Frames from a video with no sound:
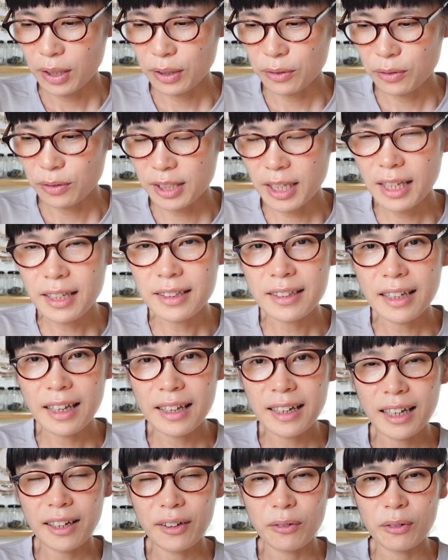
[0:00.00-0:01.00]
あの全
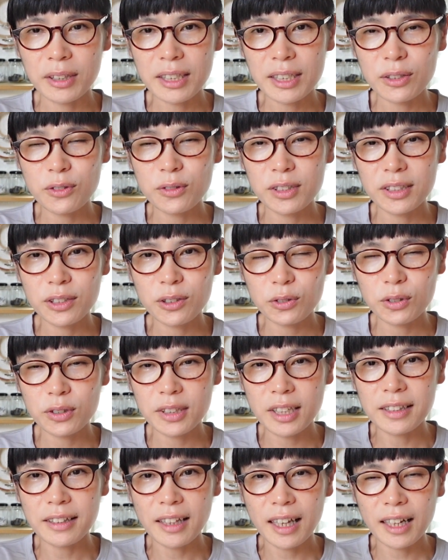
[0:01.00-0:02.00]
体が私のちょっと
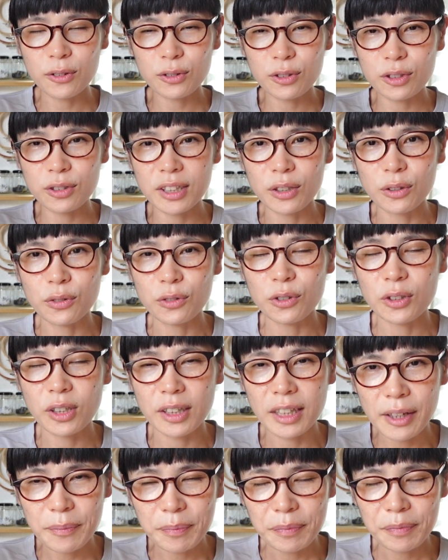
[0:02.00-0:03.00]
全体が映ってるっていうか
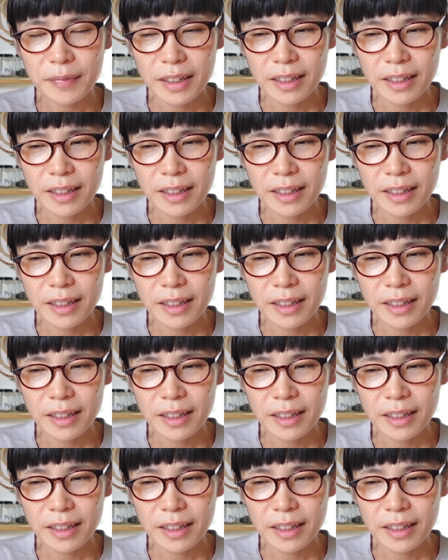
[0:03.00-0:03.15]
ね